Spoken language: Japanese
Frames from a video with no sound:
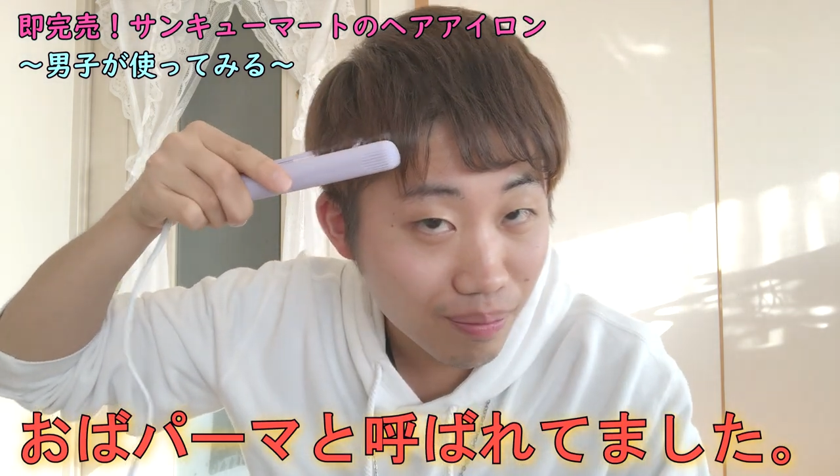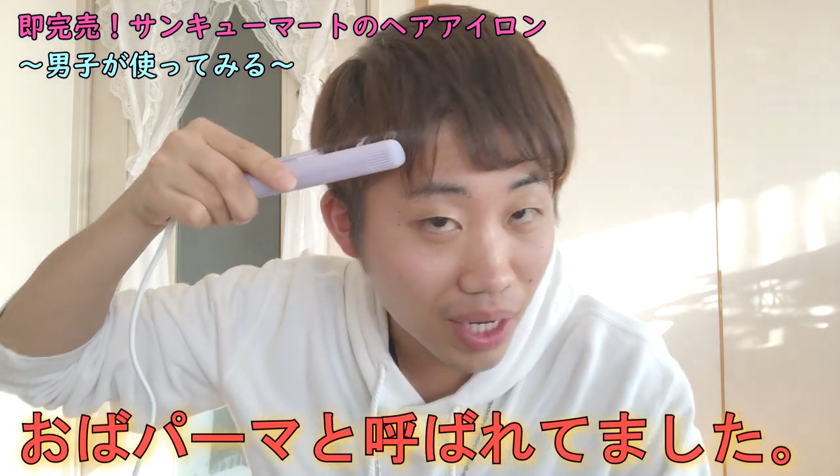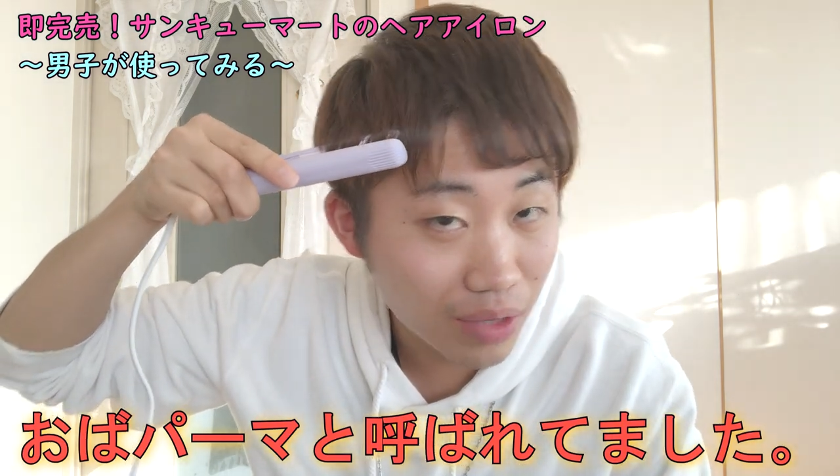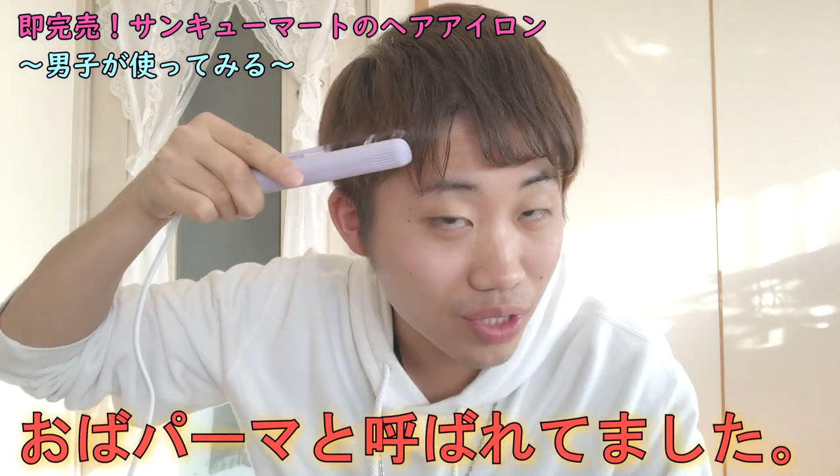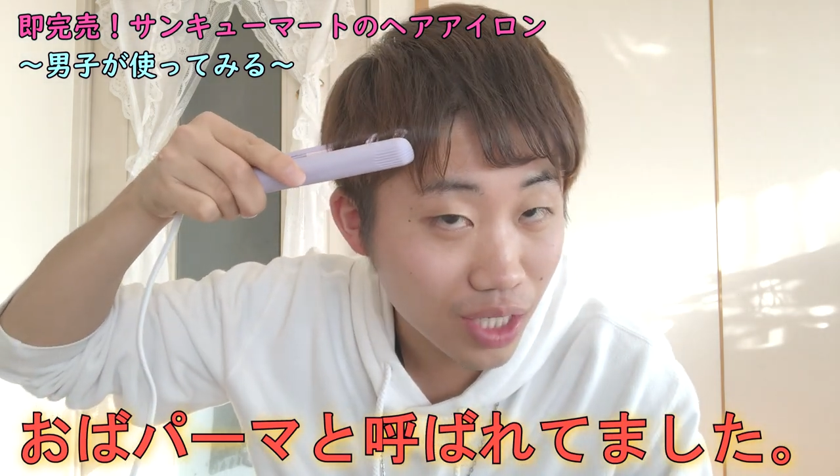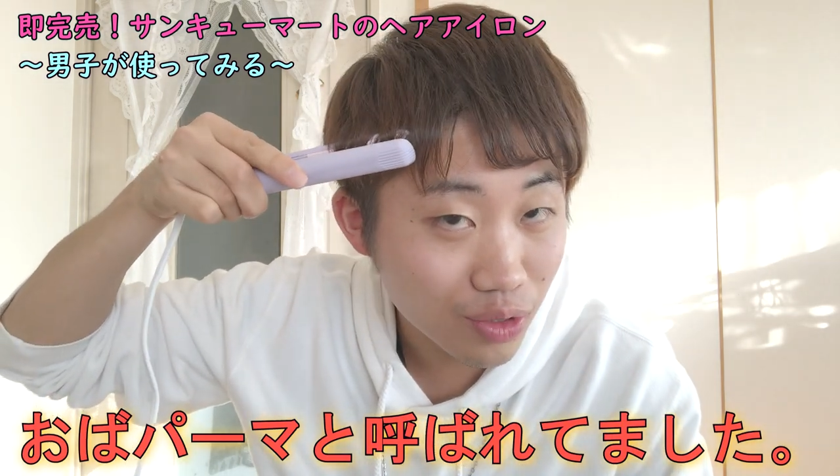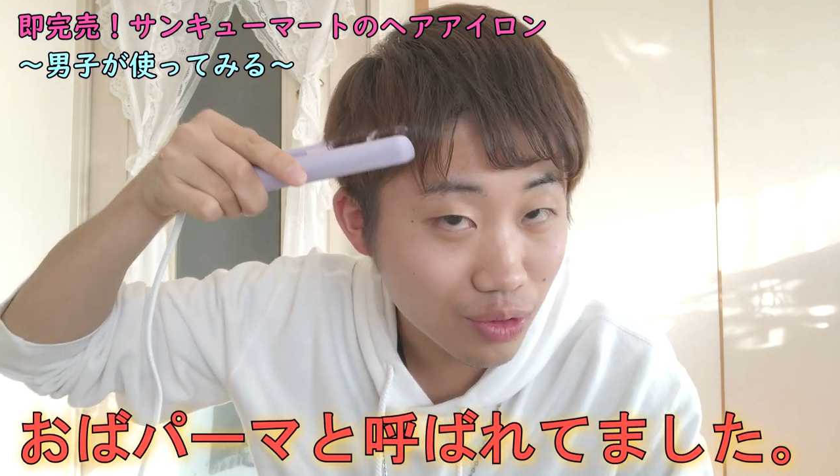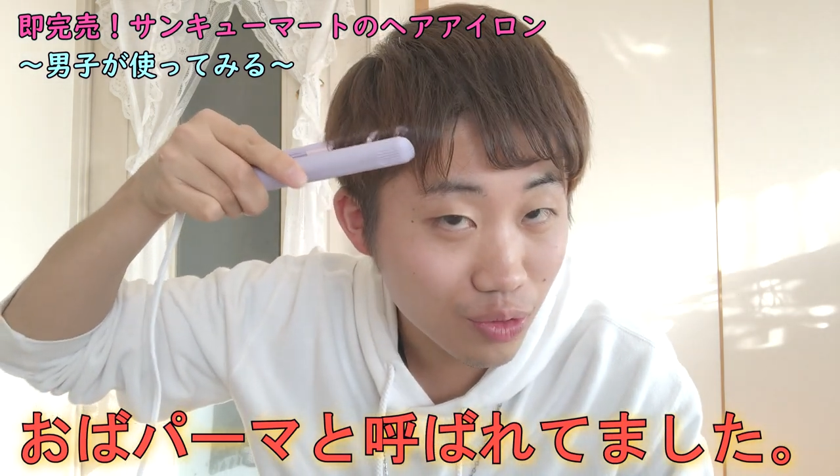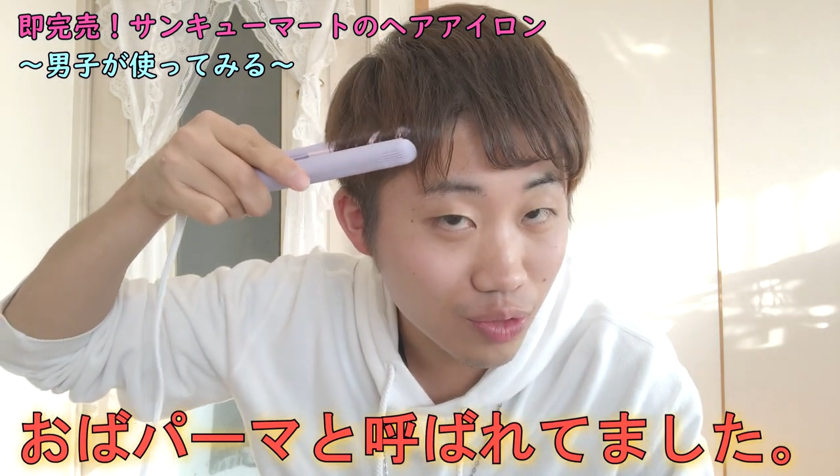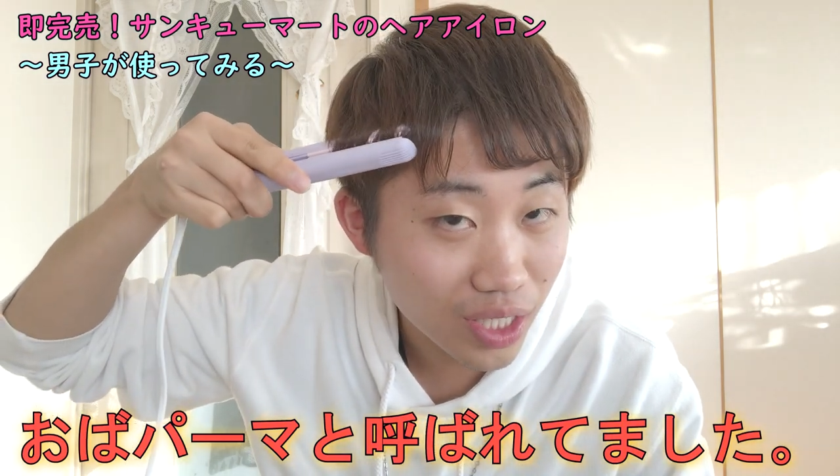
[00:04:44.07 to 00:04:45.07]
バイト先の
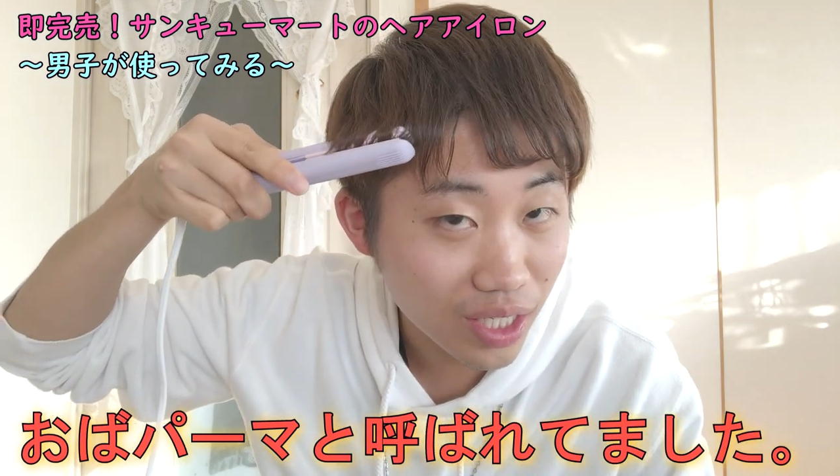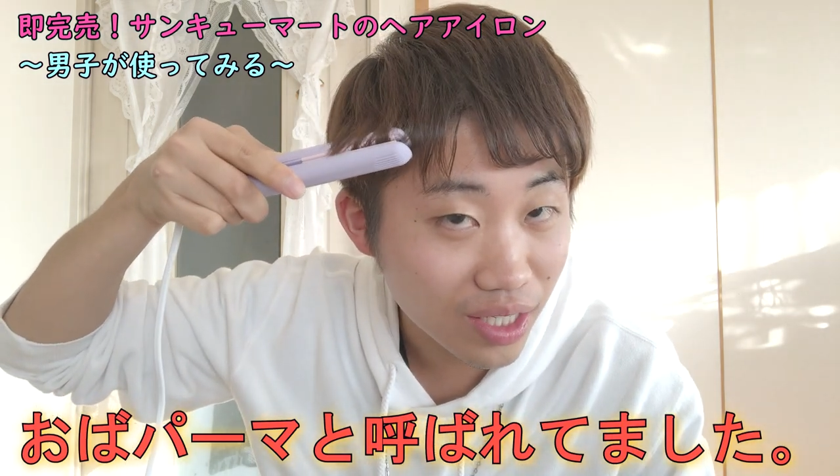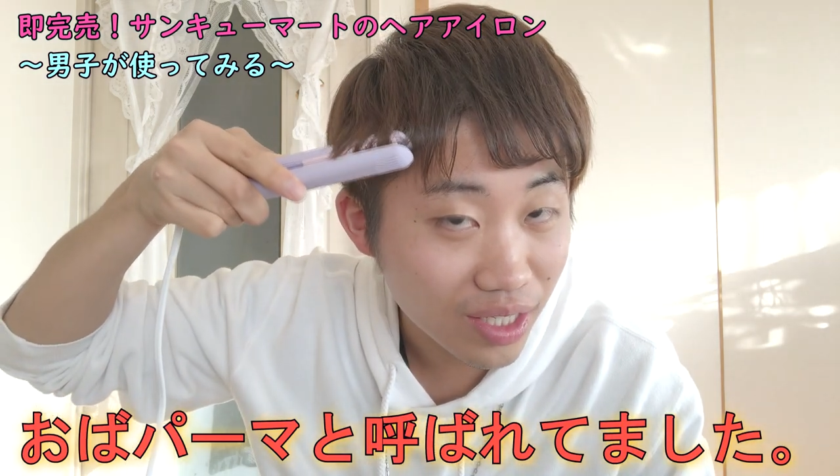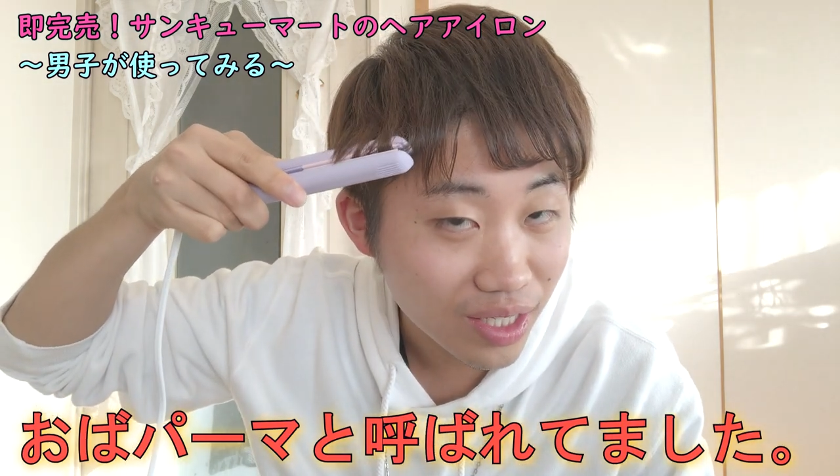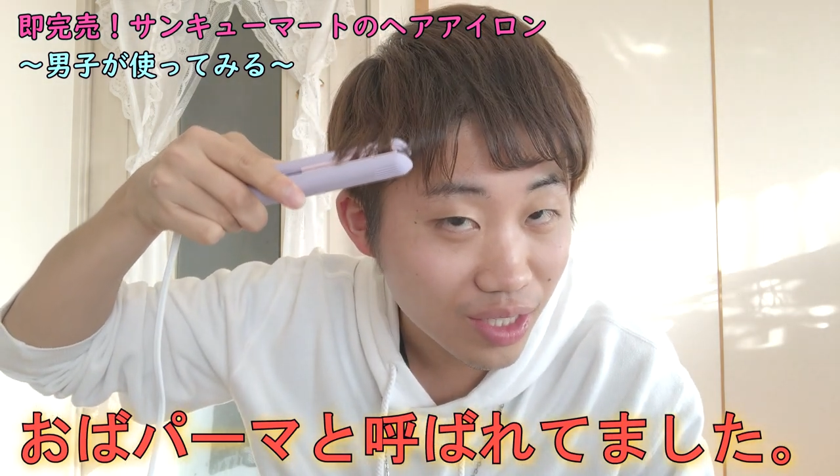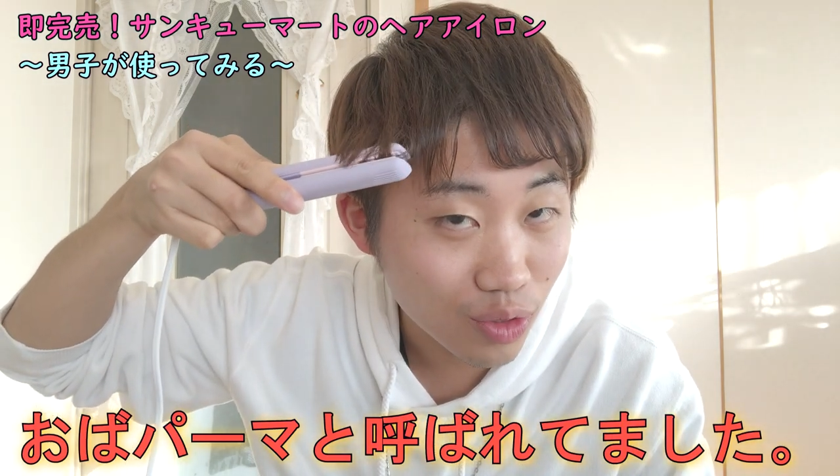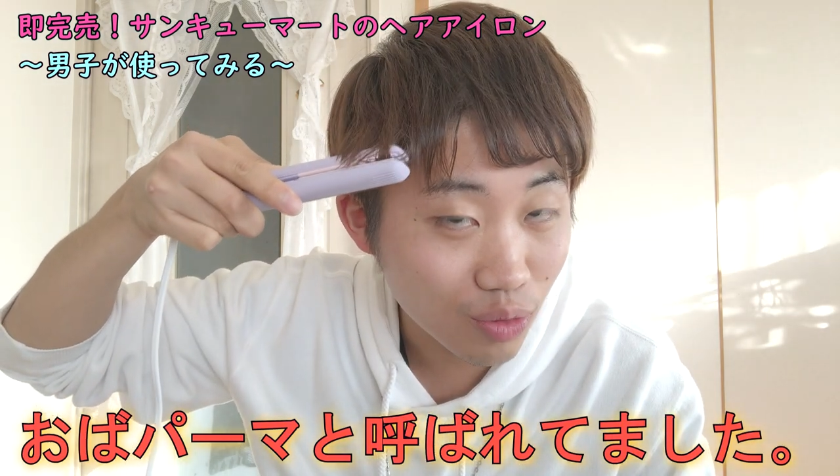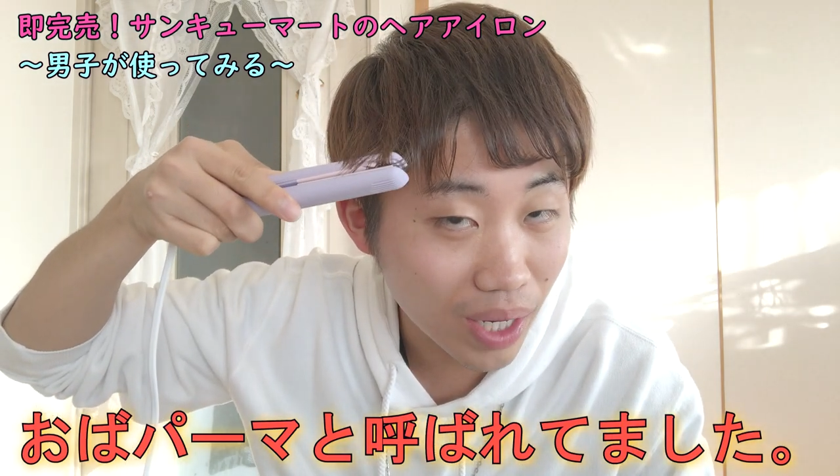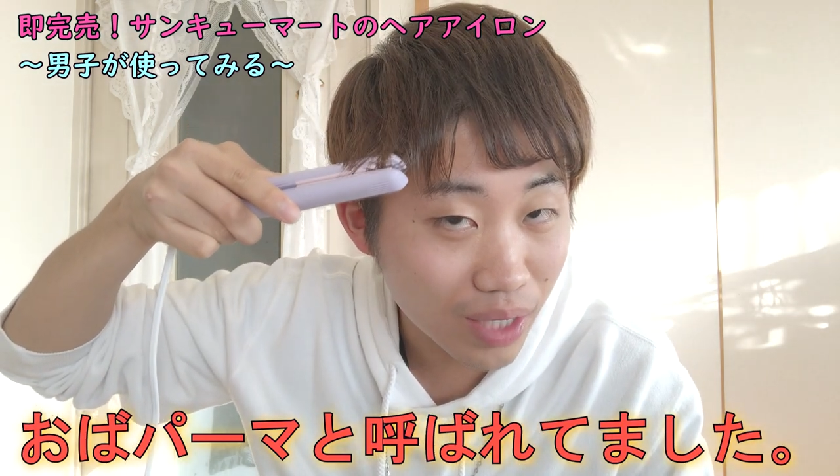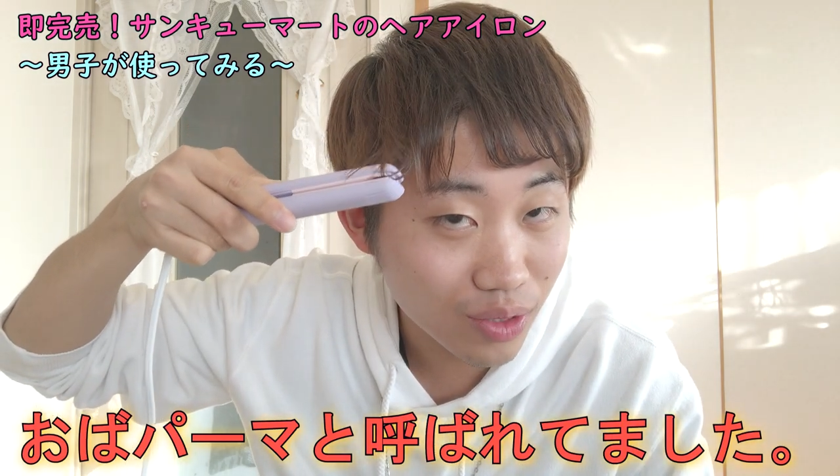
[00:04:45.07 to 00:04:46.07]
人にそ
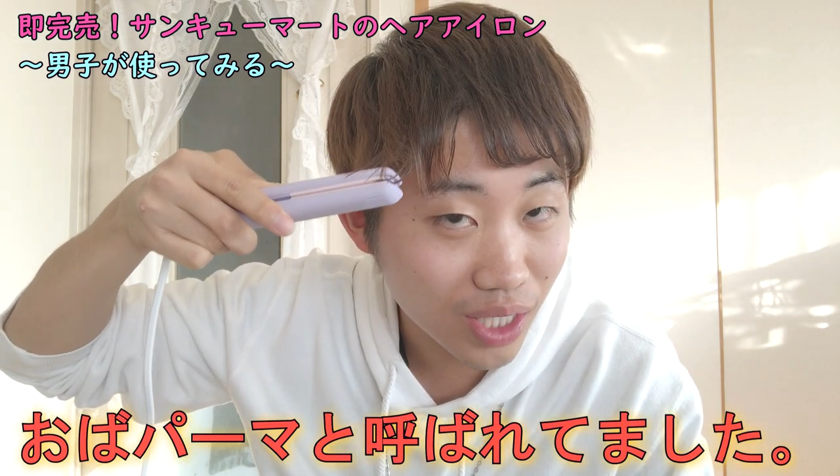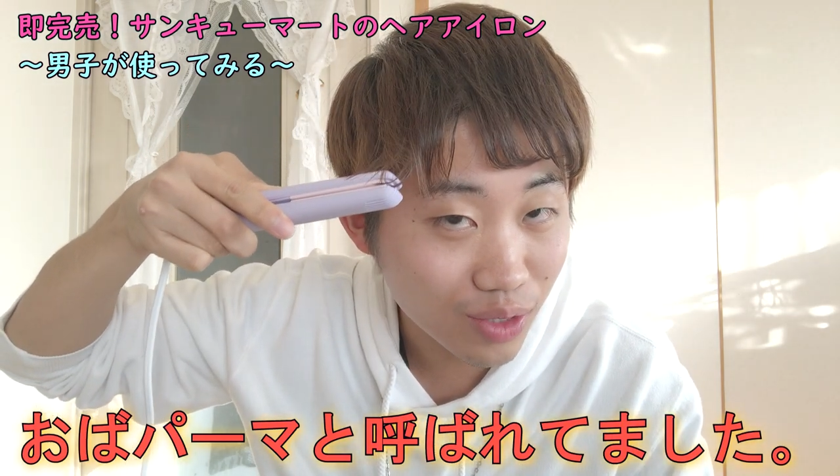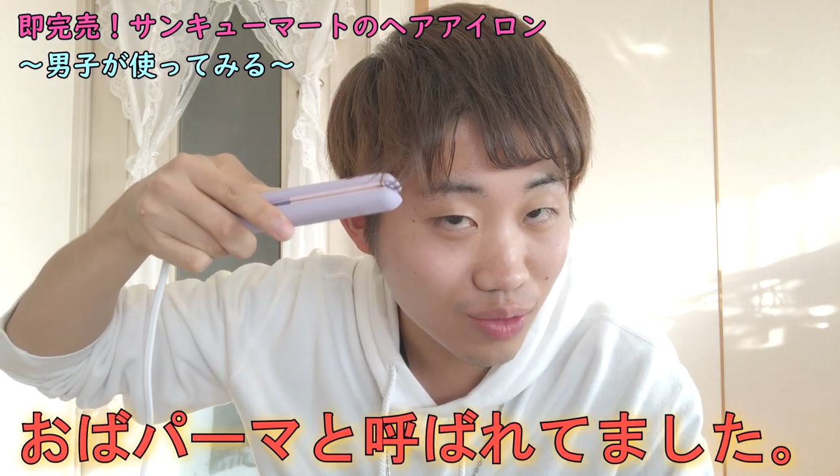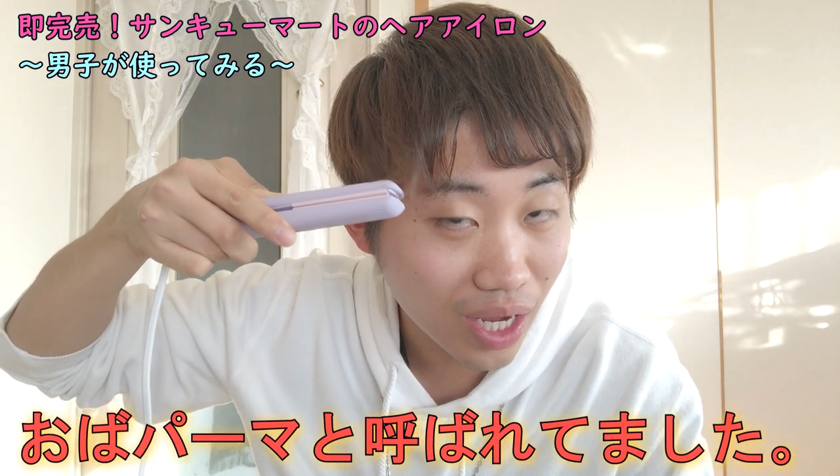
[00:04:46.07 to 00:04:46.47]
のバイト先の